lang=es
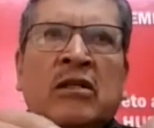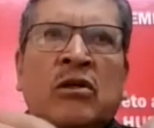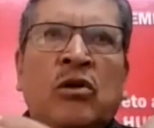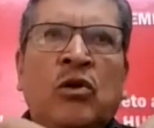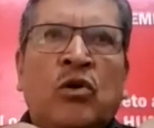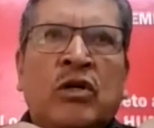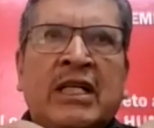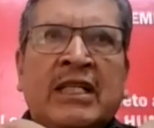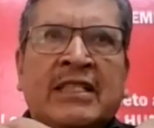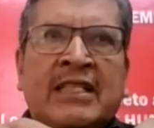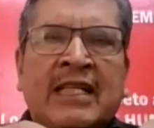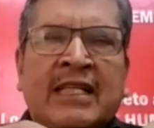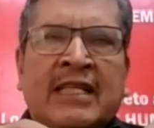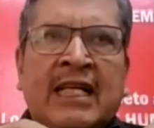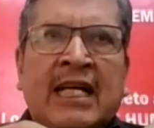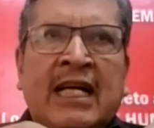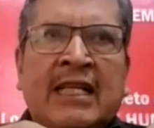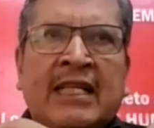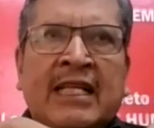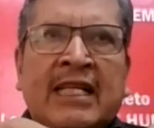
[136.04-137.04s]
Lo que se
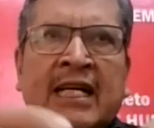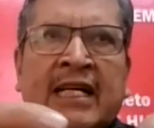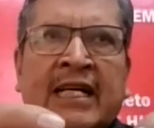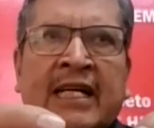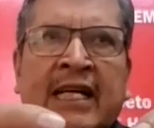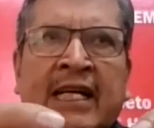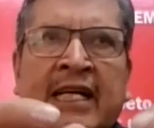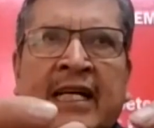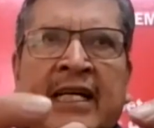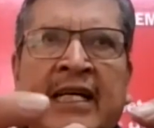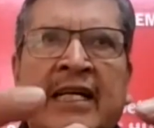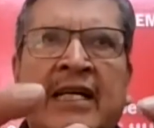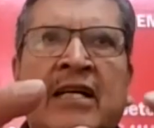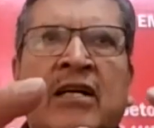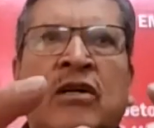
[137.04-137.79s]
trata que